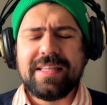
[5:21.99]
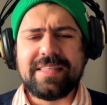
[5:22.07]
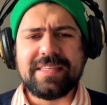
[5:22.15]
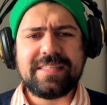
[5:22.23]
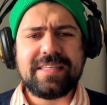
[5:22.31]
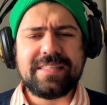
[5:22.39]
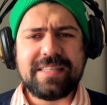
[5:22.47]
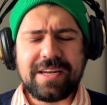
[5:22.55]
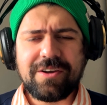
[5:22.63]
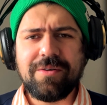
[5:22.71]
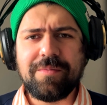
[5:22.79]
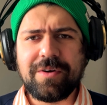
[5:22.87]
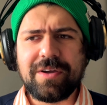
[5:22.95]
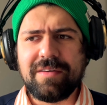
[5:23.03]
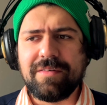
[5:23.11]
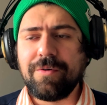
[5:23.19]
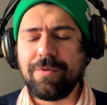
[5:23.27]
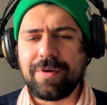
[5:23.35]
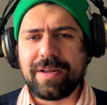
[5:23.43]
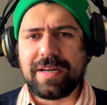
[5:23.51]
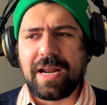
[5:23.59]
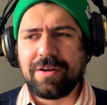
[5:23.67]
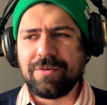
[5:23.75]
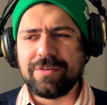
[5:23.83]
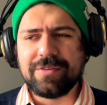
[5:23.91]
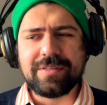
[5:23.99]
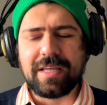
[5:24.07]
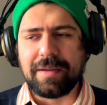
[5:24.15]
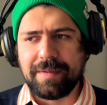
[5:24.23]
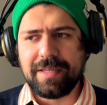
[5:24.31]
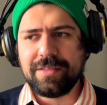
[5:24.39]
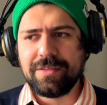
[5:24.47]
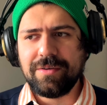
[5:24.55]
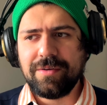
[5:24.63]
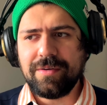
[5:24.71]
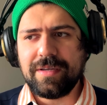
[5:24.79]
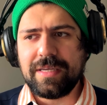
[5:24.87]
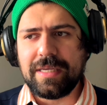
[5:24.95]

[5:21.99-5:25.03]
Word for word: te sentir como que va a ocurrir algo tremendo